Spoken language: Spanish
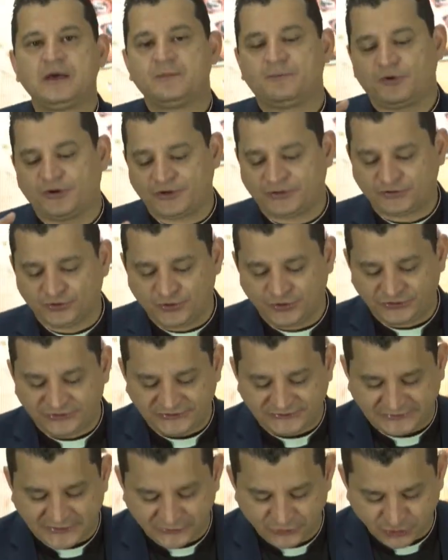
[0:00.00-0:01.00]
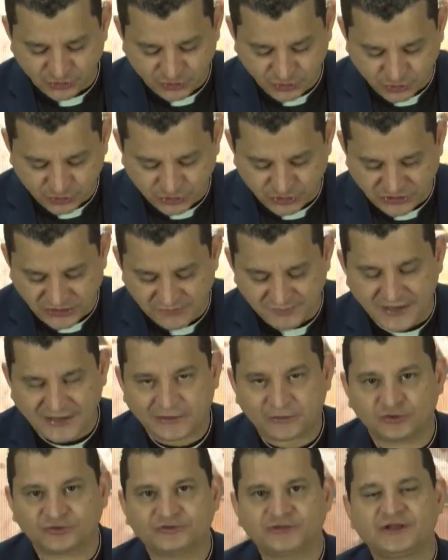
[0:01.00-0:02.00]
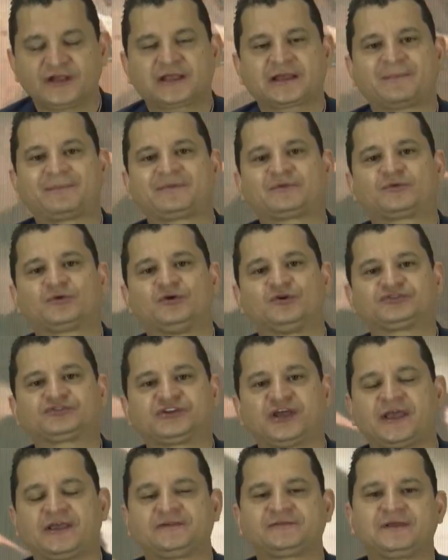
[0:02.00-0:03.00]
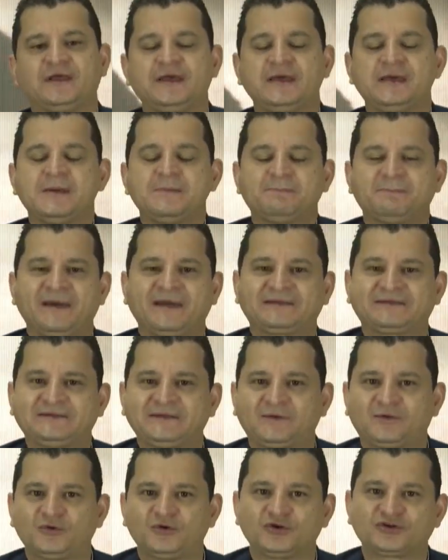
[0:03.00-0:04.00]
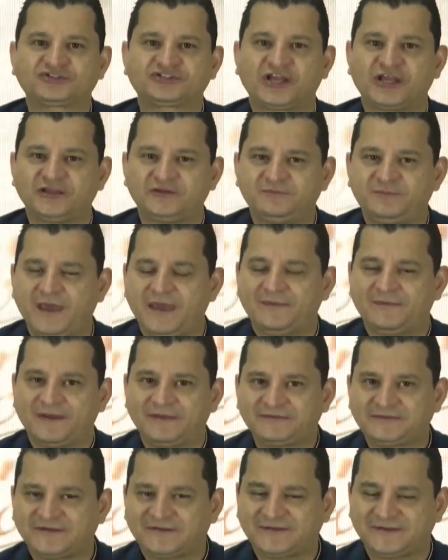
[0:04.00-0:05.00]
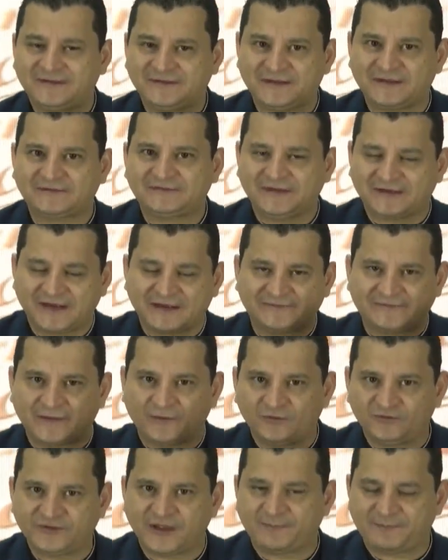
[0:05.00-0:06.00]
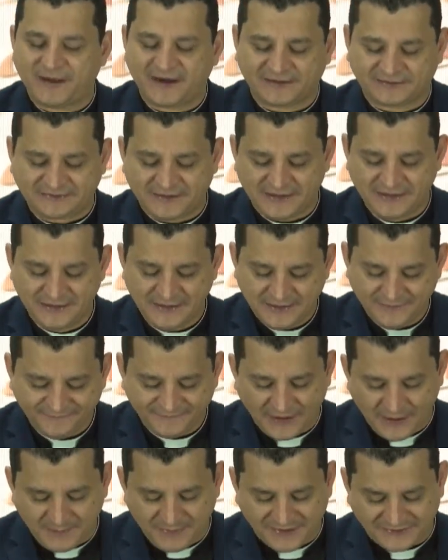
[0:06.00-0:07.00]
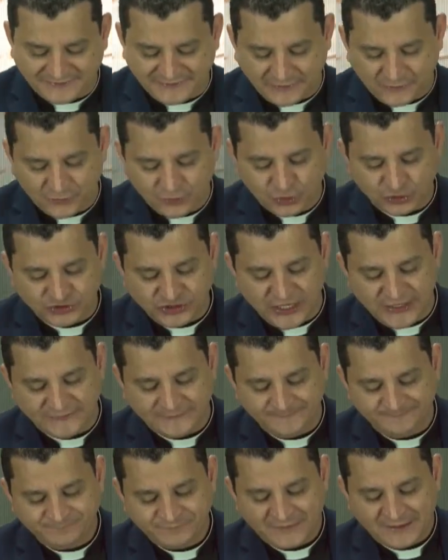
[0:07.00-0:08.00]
Por eso nos dice a nosotros San Marcos en el capítulo 6, versículo 6b, es decir, la segunda parte del versículo 6.